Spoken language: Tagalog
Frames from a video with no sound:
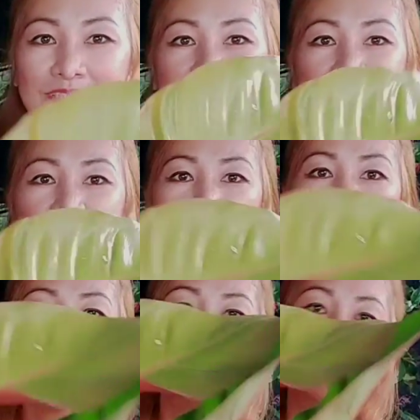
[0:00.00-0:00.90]
Ito.
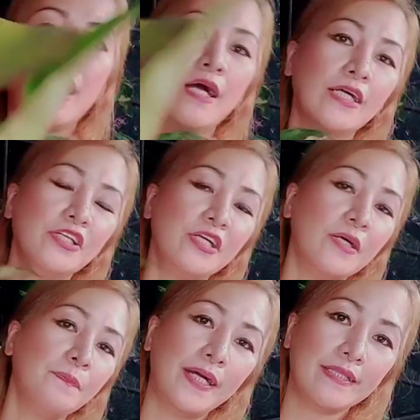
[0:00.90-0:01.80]
Ang
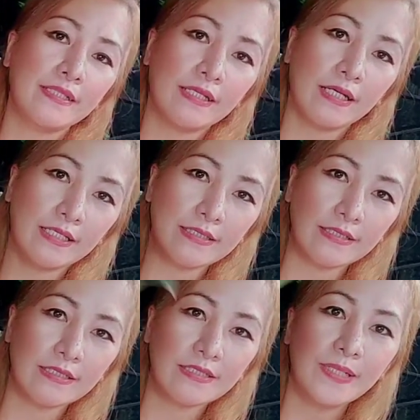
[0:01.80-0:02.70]
kanyang pot guys
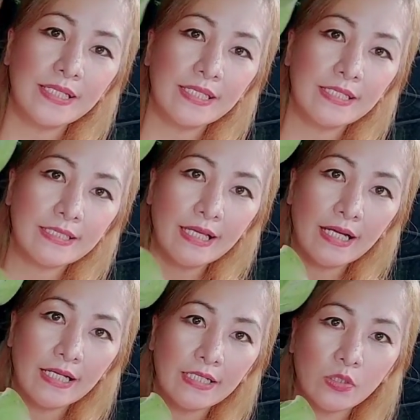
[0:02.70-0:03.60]
is maliit
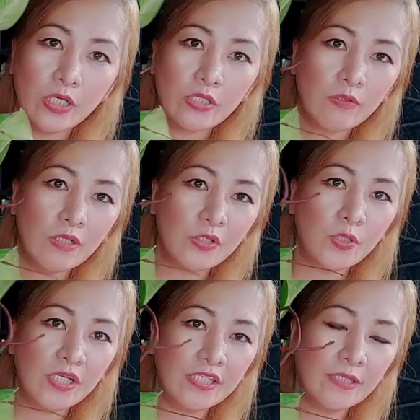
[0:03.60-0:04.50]
lang o ito lang yung
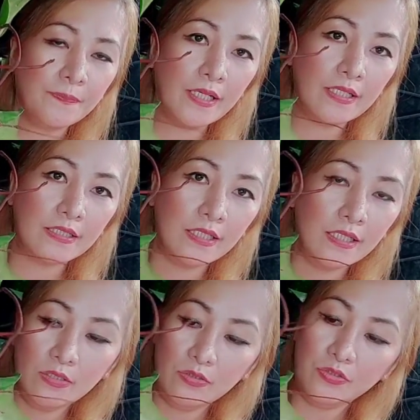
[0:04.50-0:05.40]
kanyang pot.
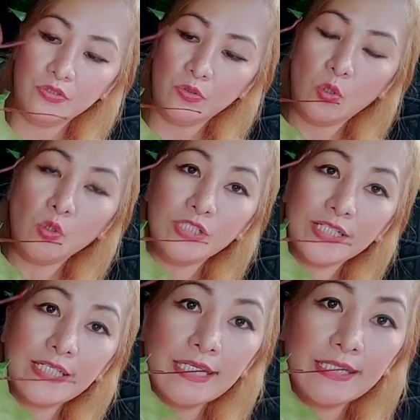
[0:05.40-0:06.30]
So, kung
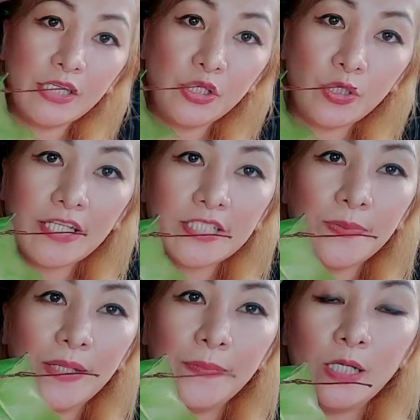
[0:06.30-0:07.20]
nakikita nyo guys,
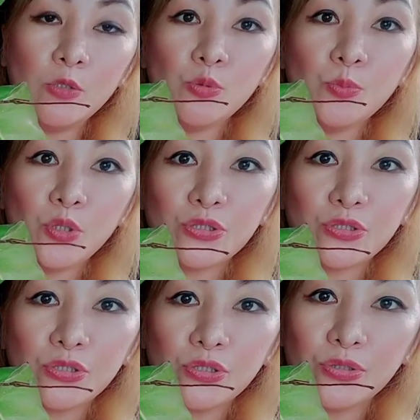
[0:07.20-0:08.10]
may mga lumot.
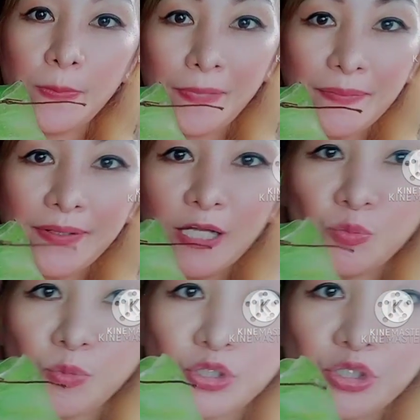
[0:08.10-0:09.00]
May mga
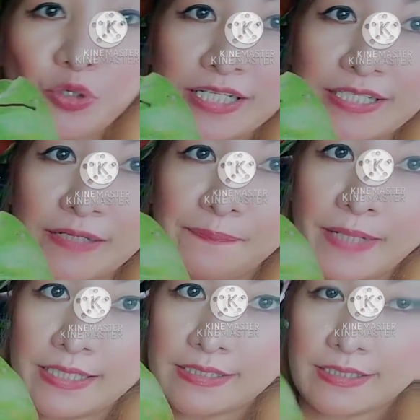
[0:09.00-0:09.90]
lumot yung kanyang pot.